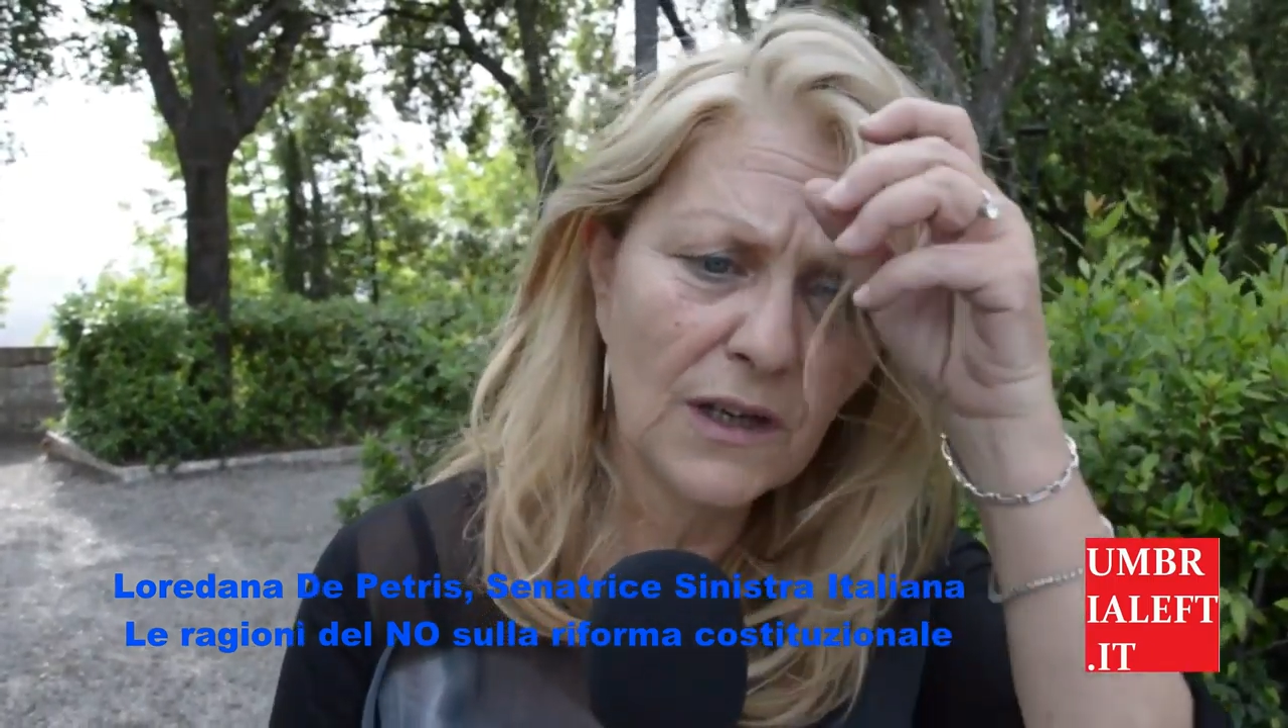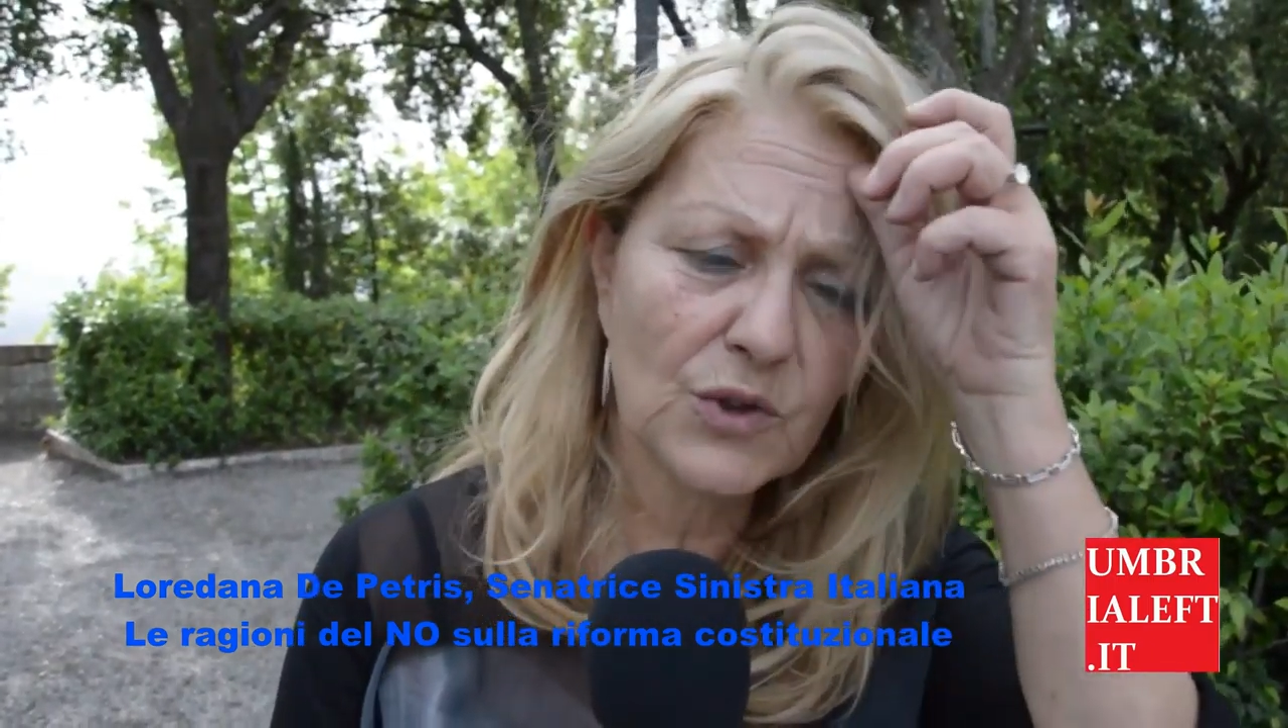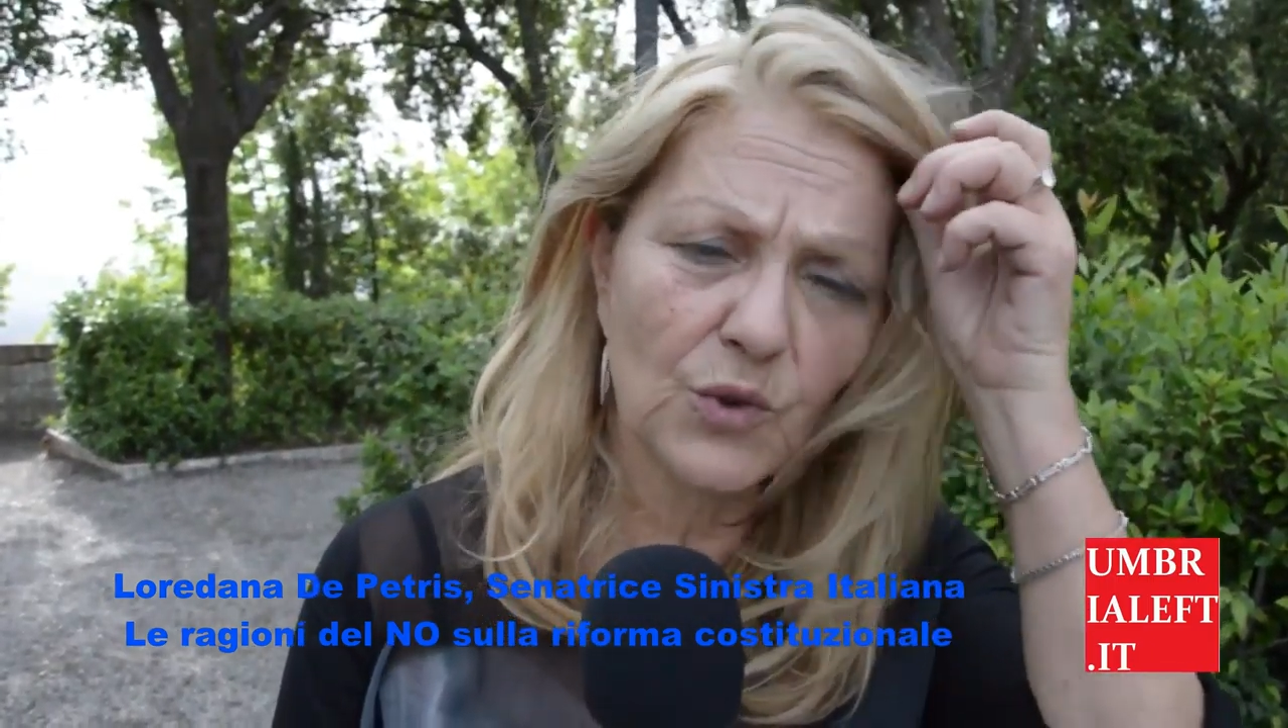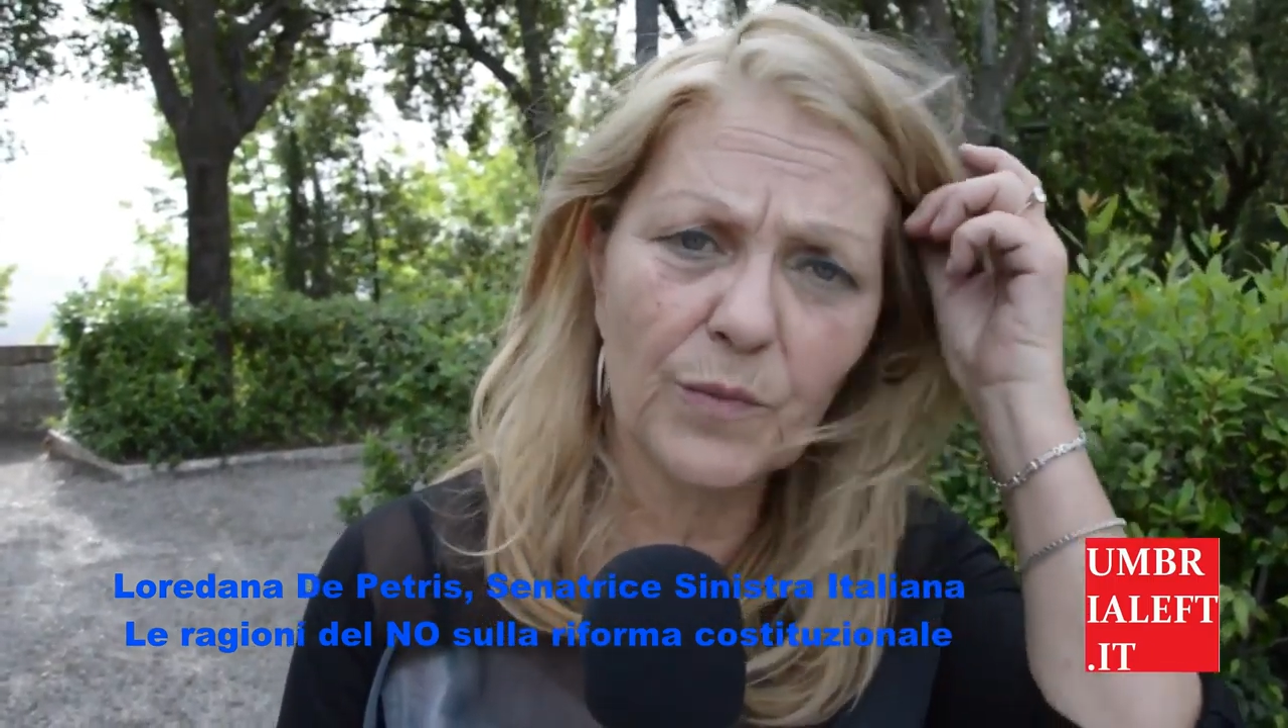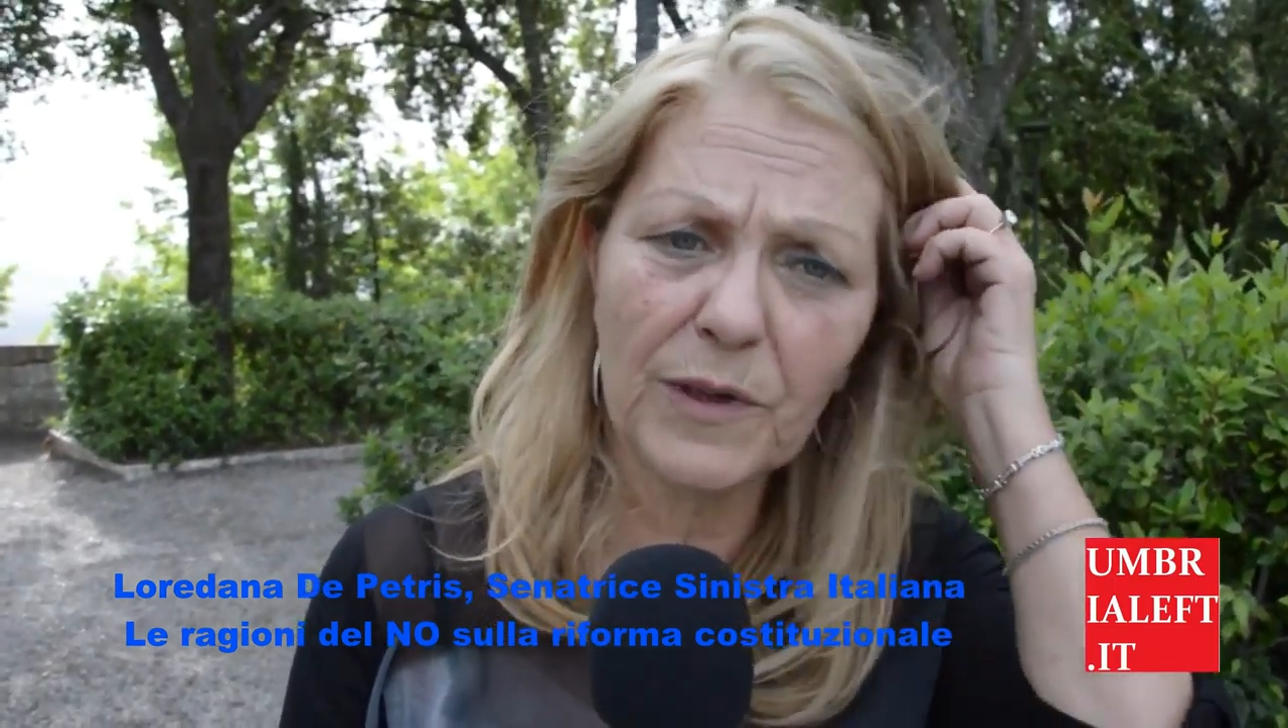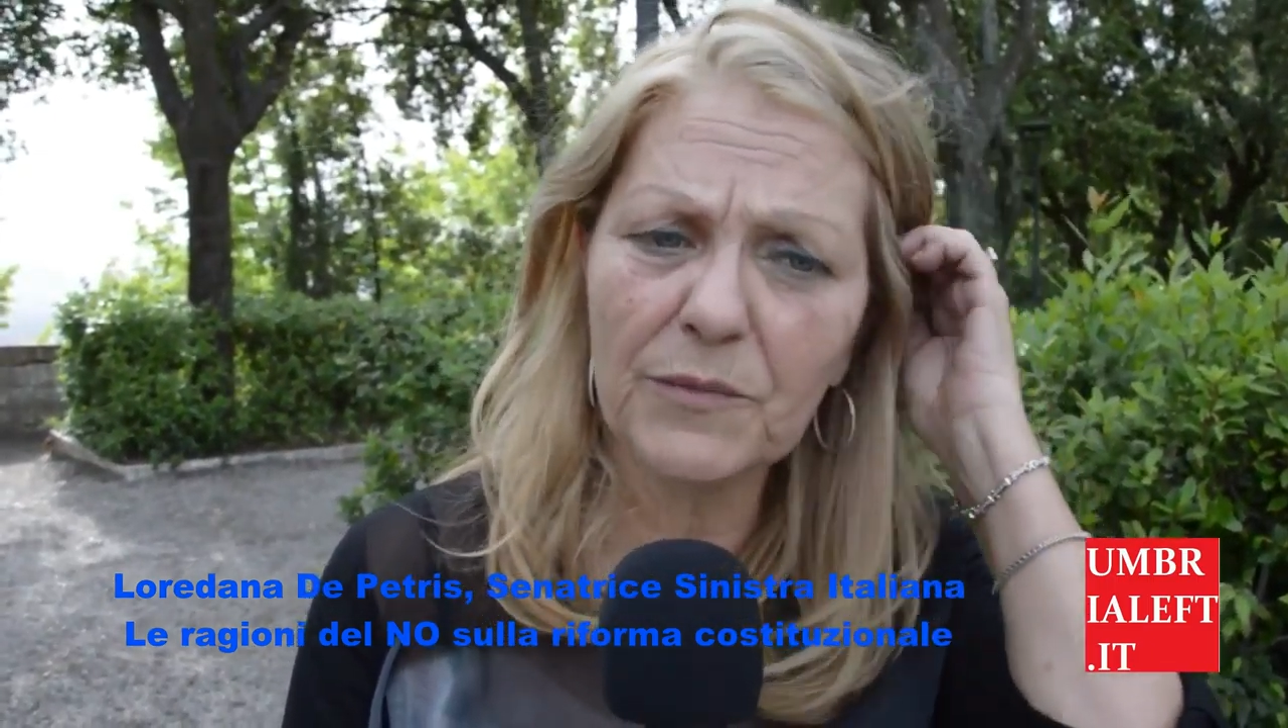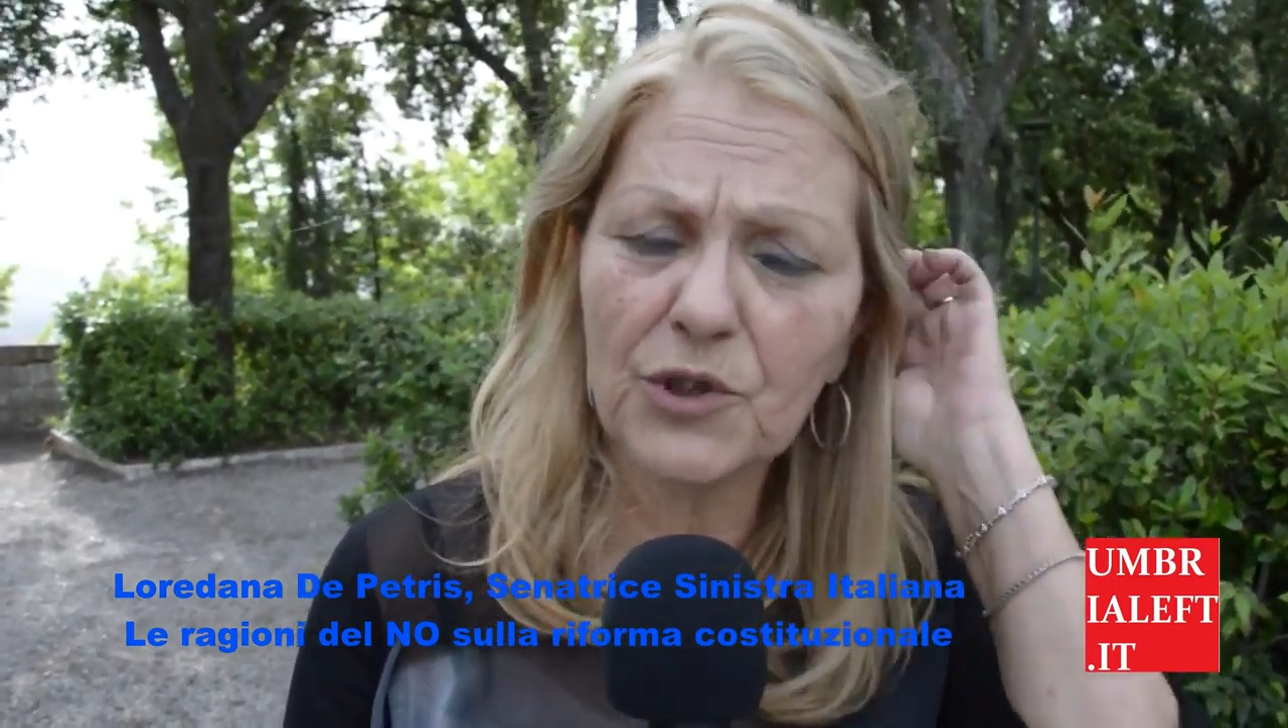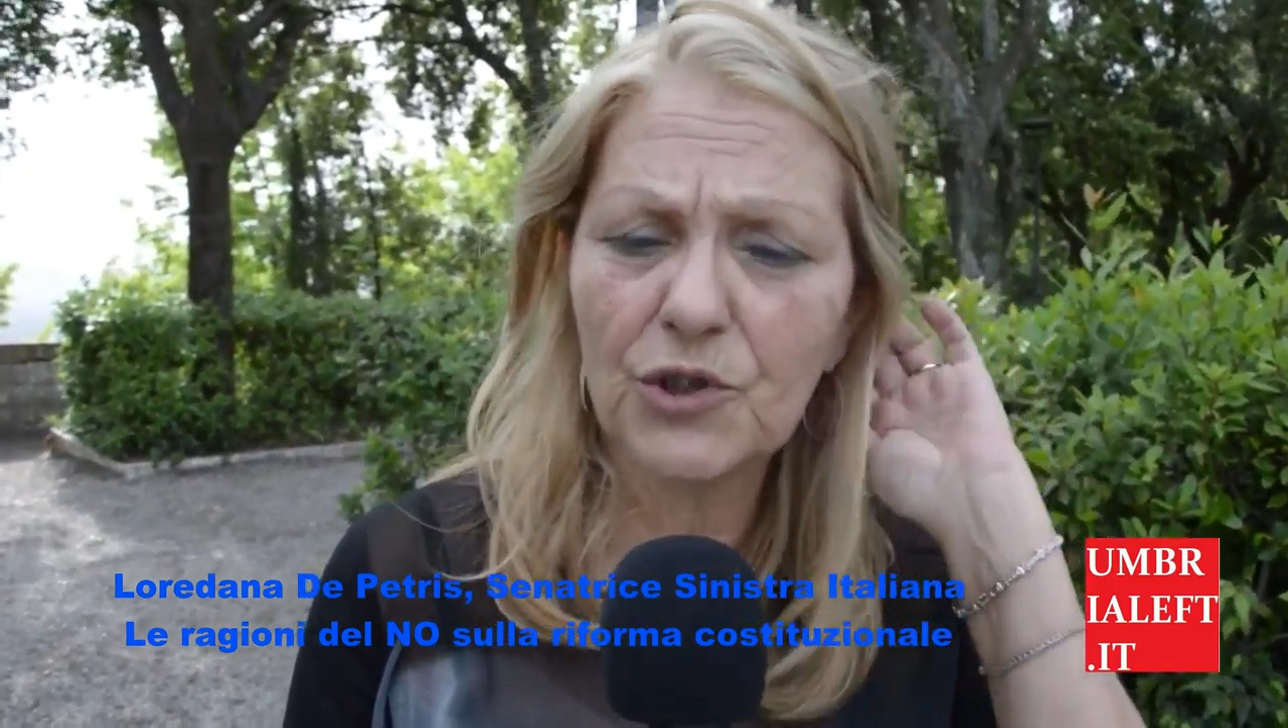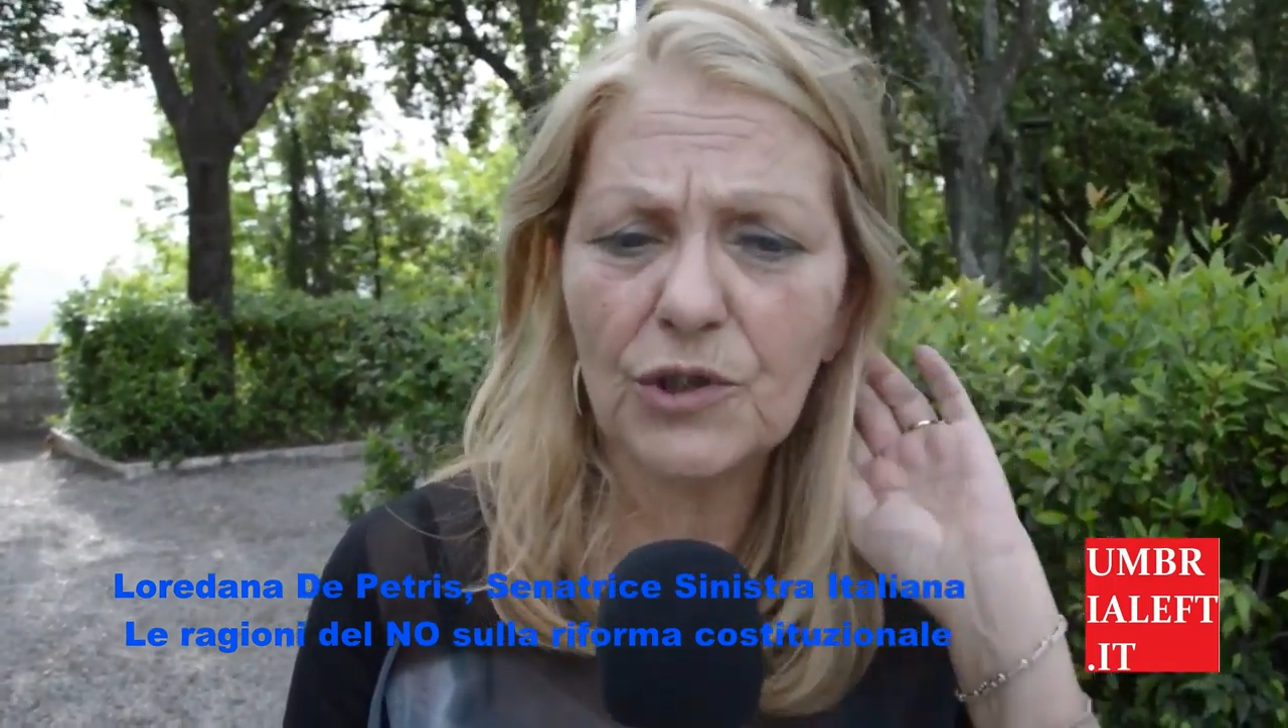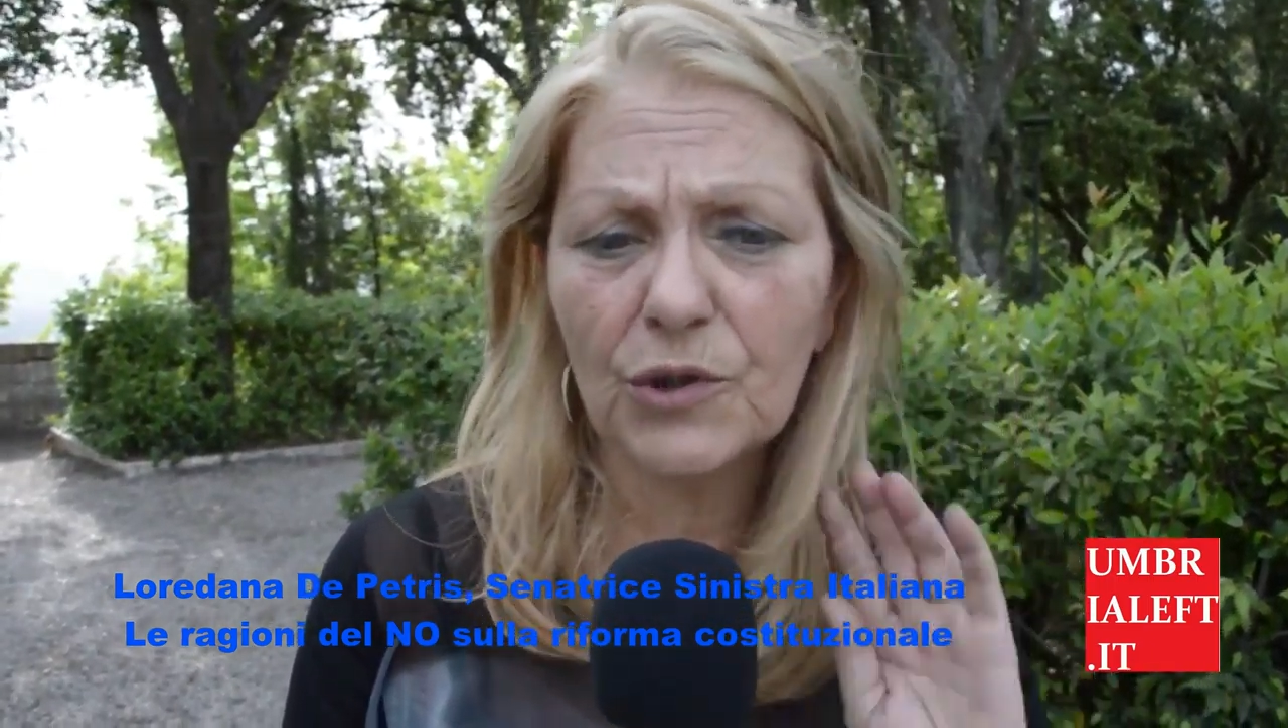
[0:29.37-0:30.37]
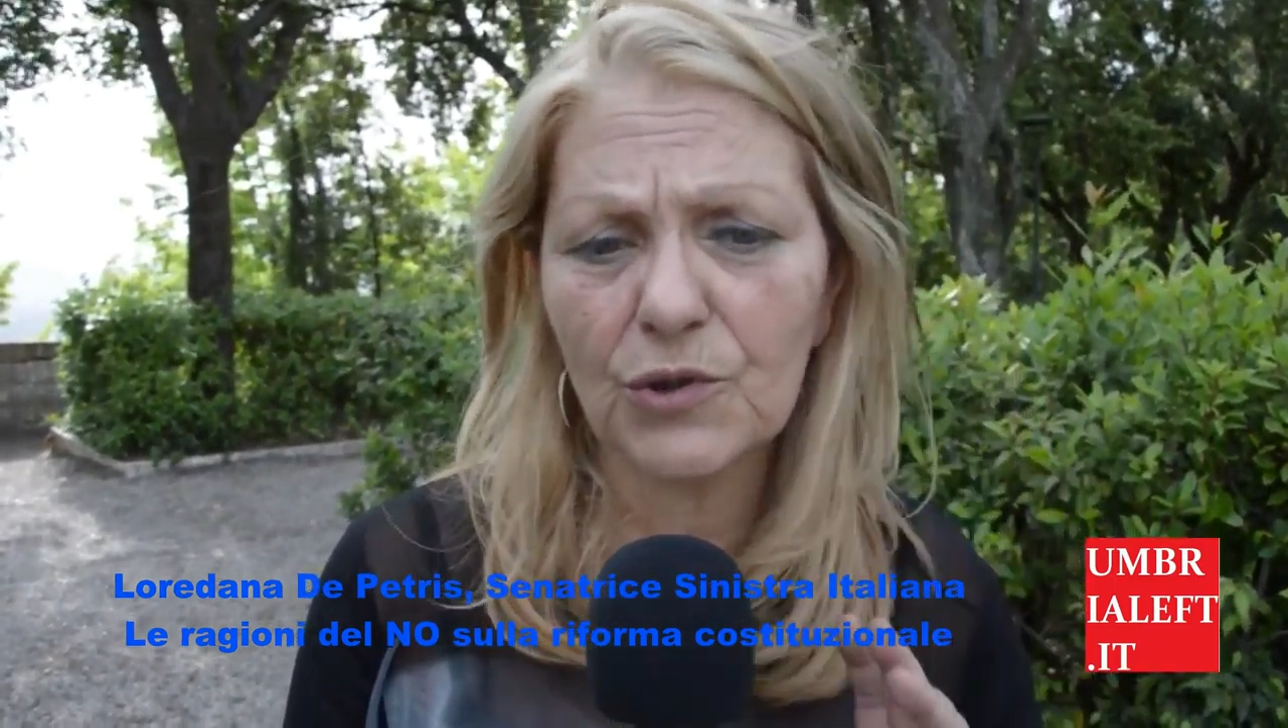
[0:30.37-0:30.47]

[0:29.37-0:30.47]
su un plebiscito